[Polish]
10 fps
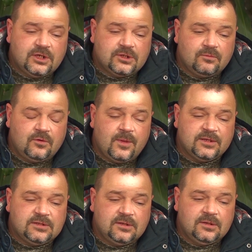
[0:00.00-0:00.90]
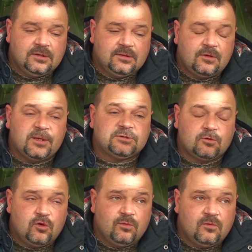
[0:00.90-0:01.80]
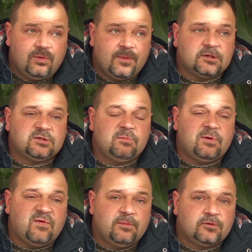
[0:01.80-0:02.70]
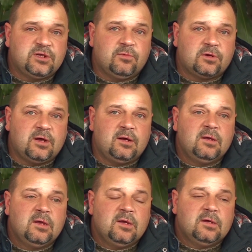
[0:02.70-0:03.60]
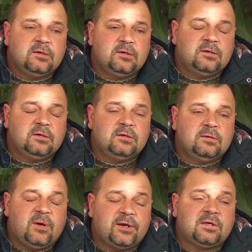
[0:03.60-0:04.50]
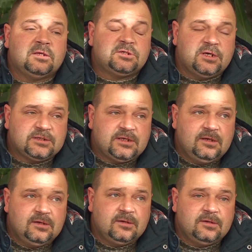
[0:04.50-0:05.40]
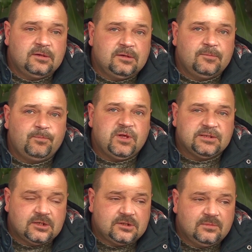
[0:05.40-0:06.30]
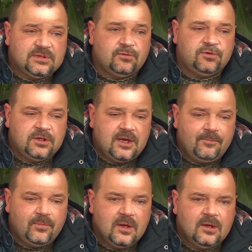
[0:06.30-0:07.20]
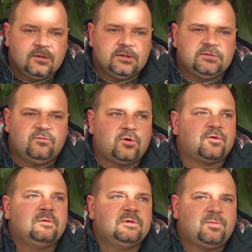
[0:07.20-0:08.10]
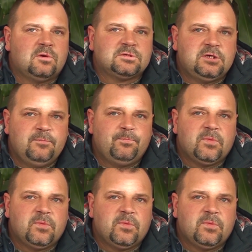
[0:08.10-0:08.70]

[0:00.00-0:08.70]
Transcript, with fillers: Przeszedł do nas, y, do nas do klubu pod naszymi barwami już Leborka. Y, Marek Jędrzejewski y, jest naszym zawodnikiem, jest dwukrotny mistrz Polski.